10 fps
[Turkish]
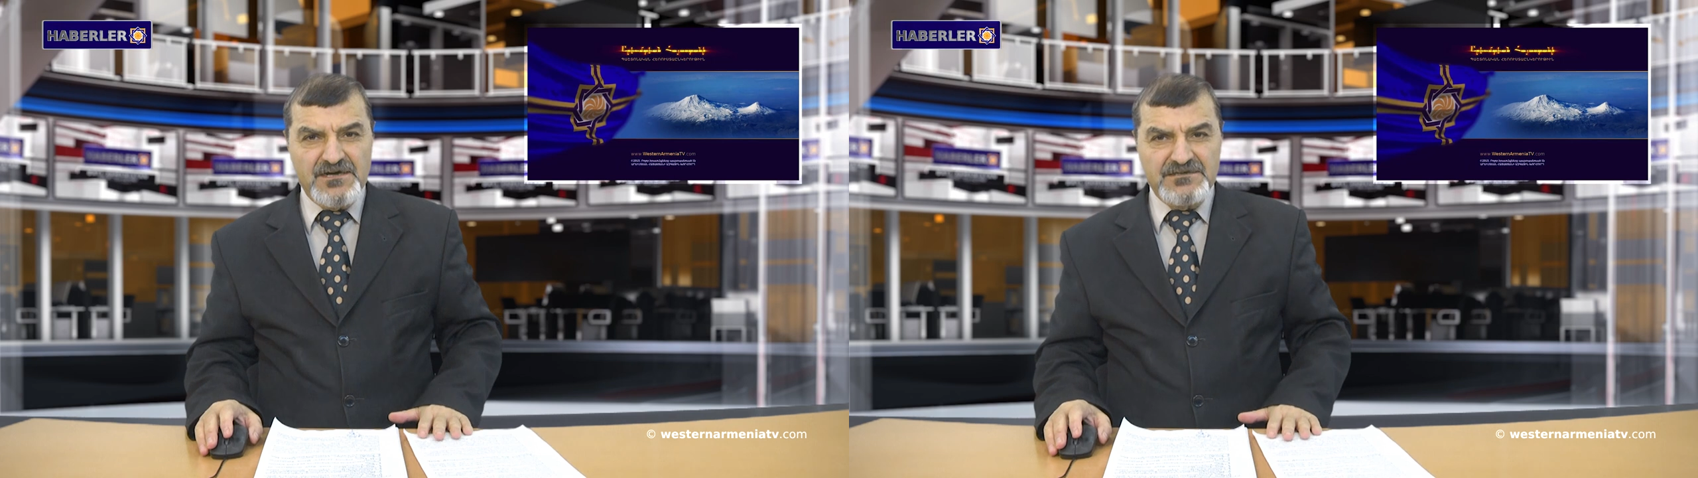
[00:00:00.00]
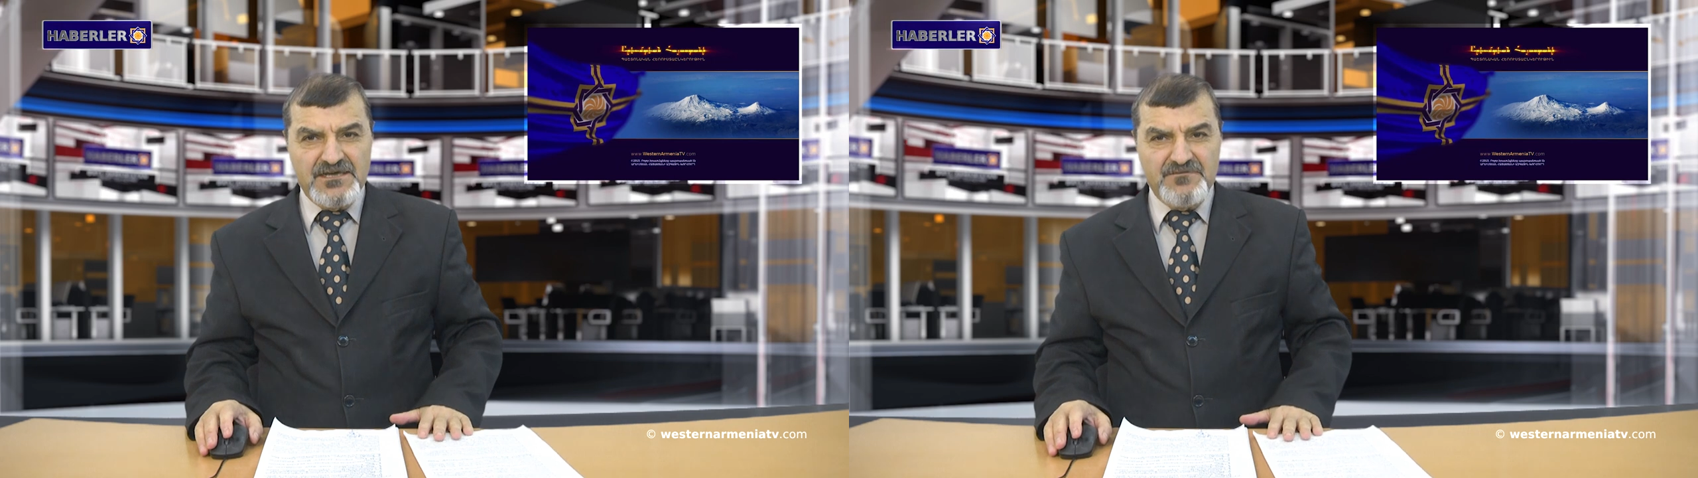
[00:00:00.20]

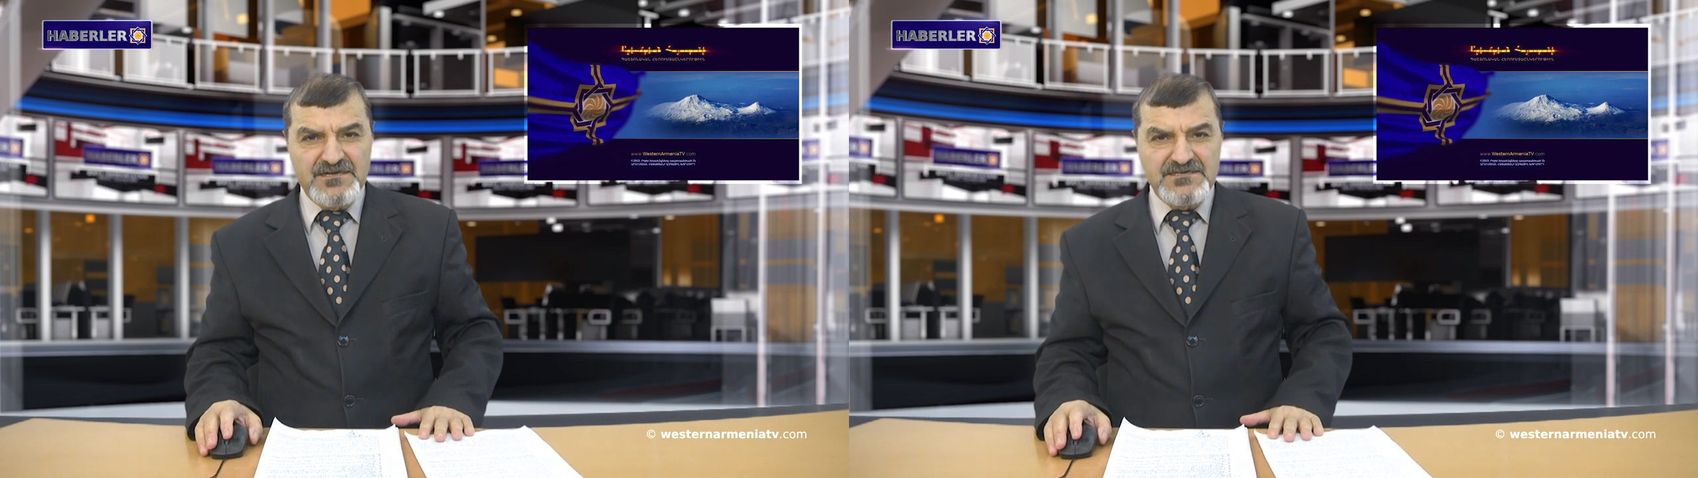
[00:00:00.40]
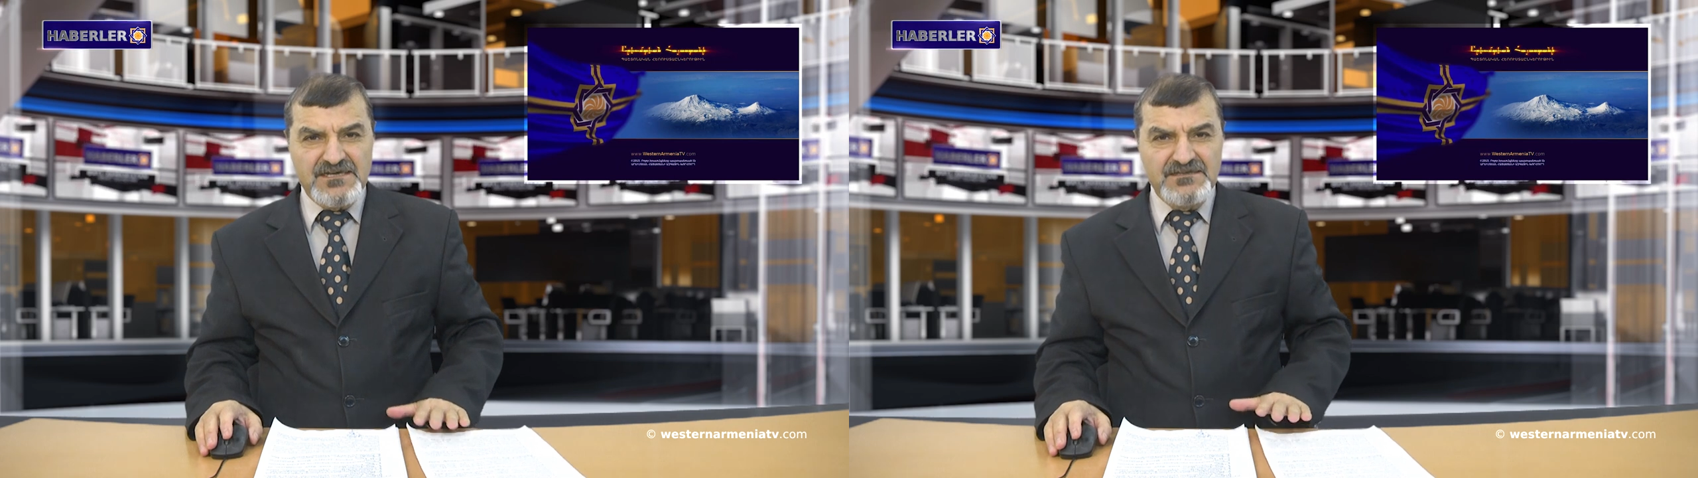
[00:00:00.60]
Batı
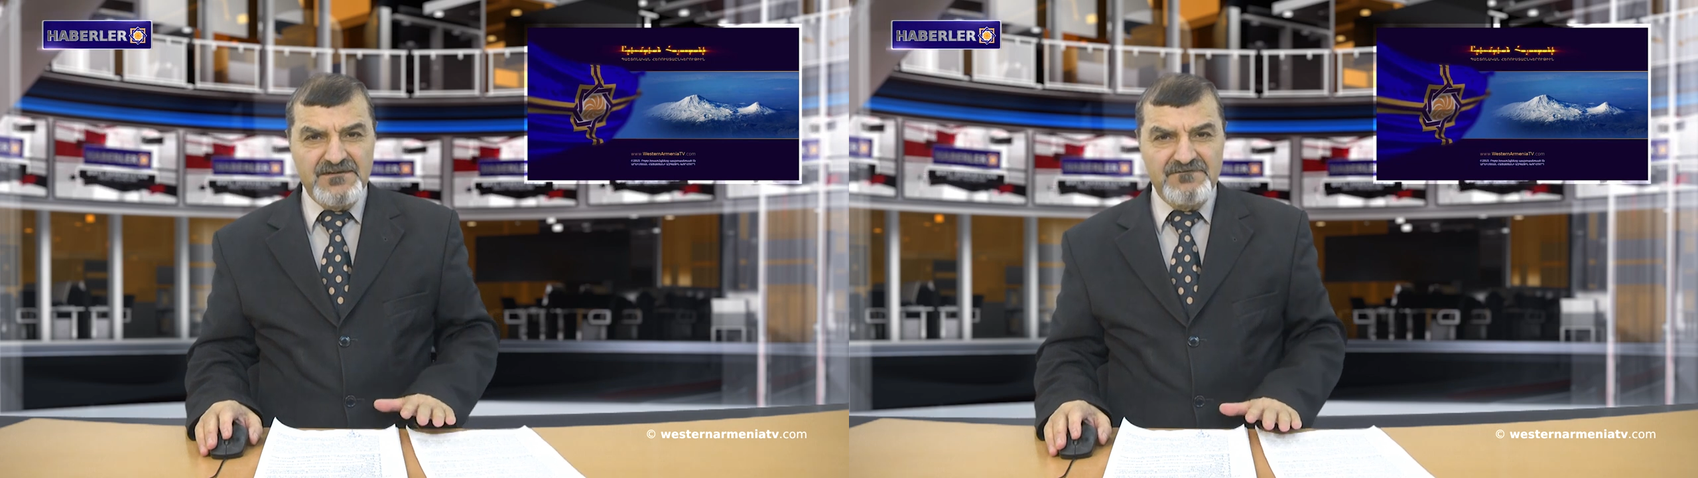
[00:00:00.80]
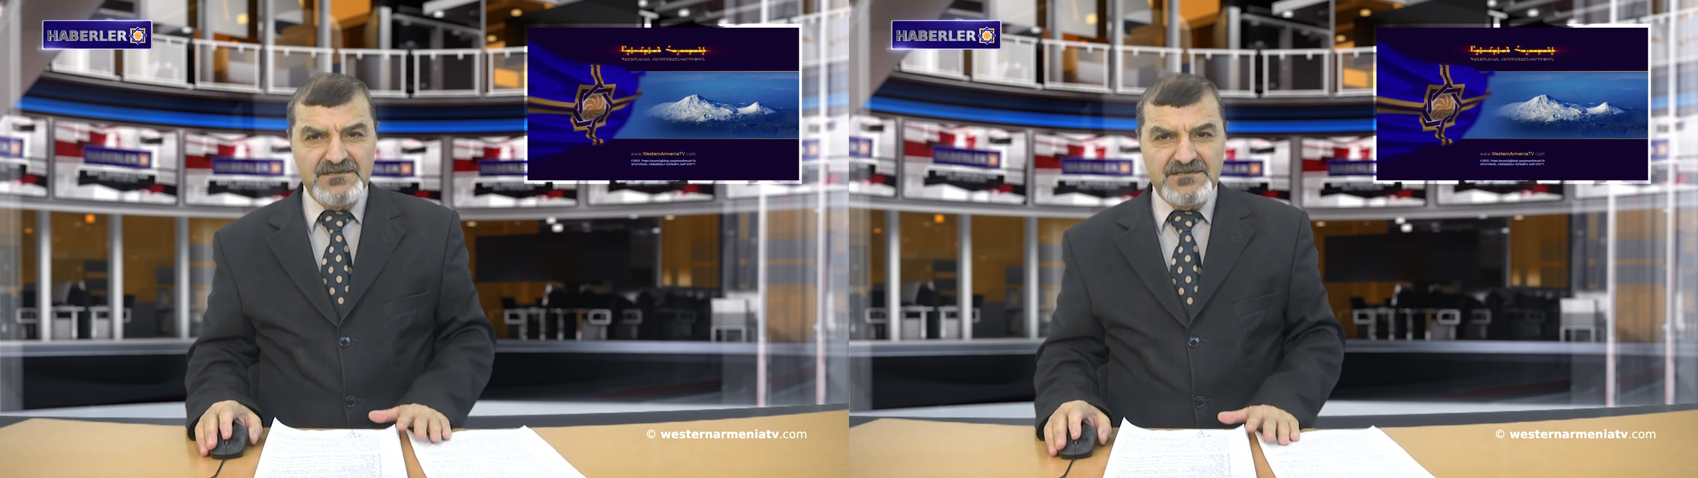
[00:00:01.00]
Ermenistan
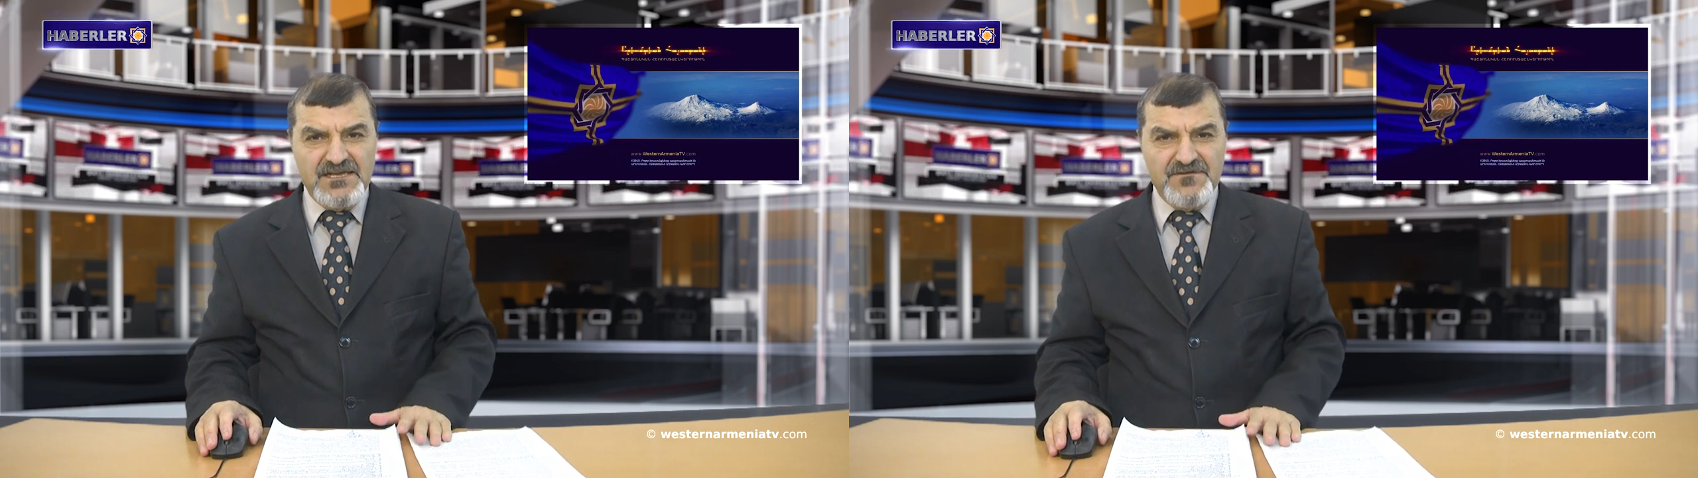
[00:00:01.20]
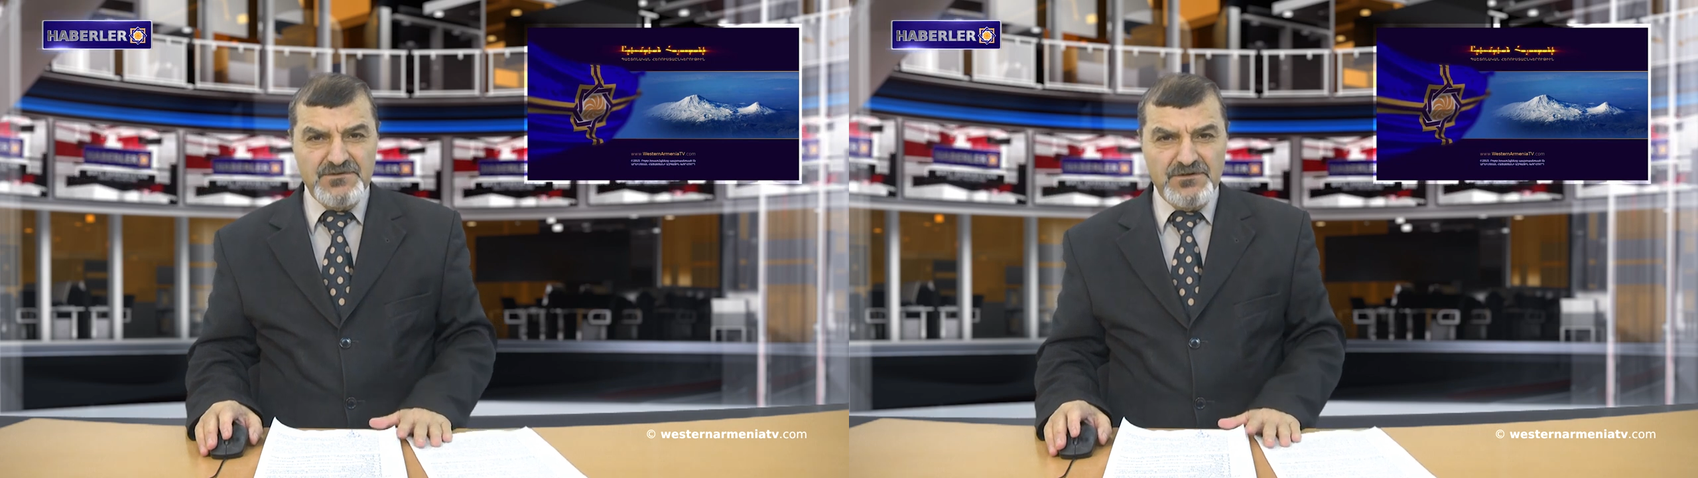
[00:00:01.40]
Devlet
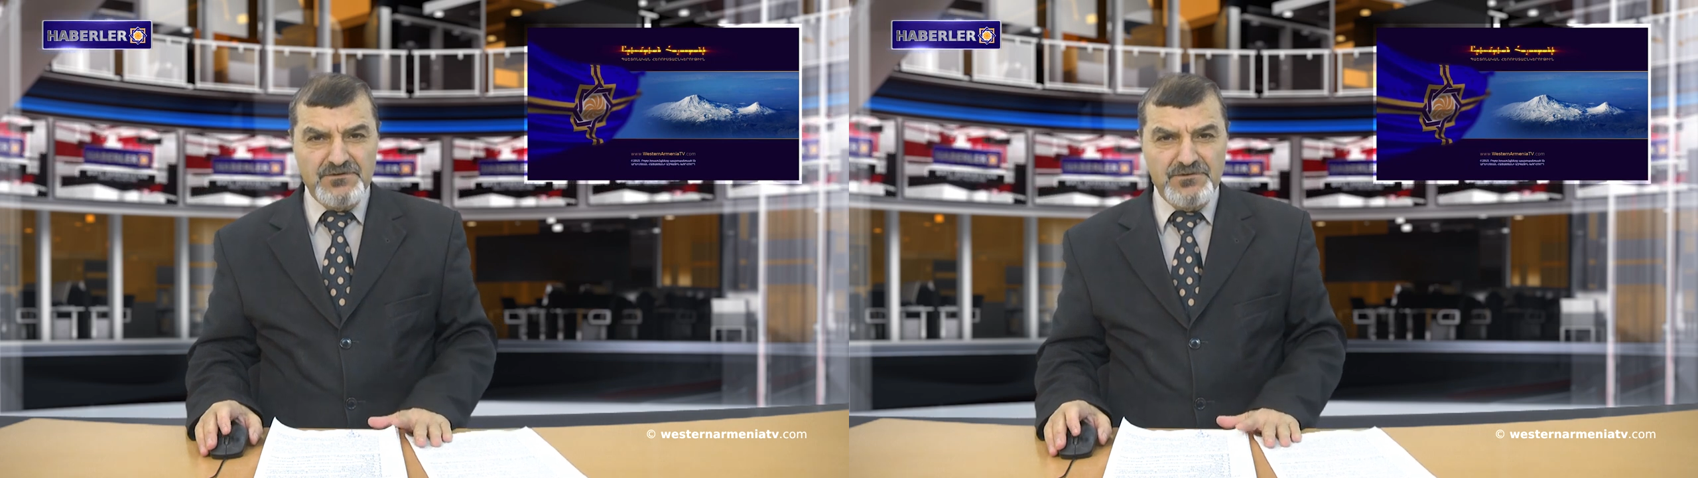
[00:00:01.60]
Televizyonu